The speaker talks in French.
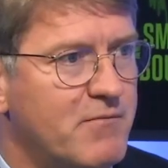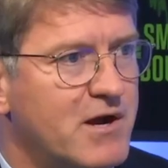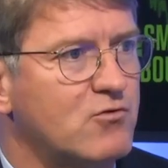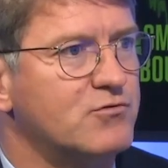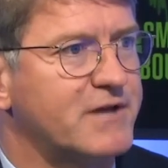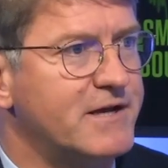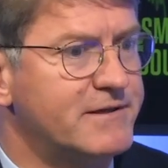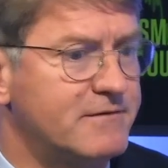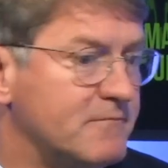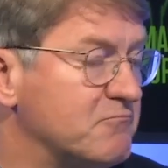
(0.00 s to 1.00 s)
Il y a un
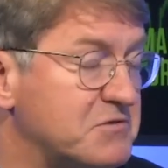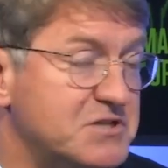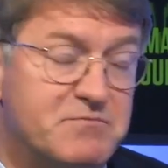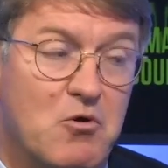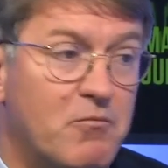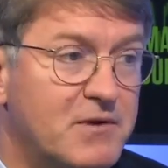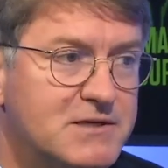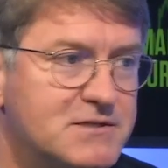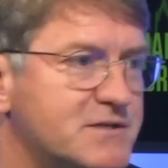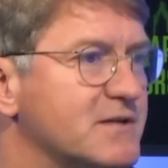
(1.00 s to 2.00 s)
macro-trend qui
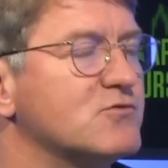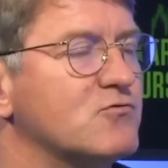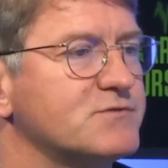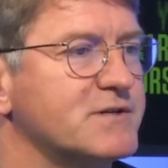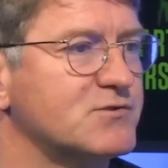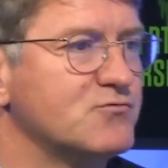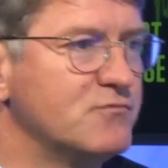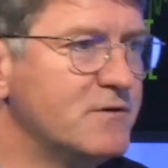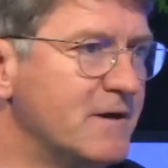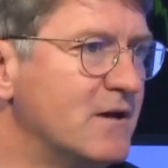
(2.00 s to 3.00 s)
se met en place chez les
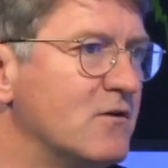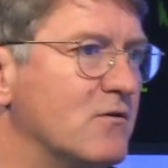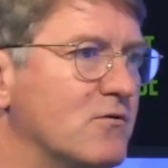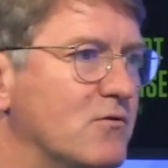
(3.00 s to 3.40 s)
anglo-saxons.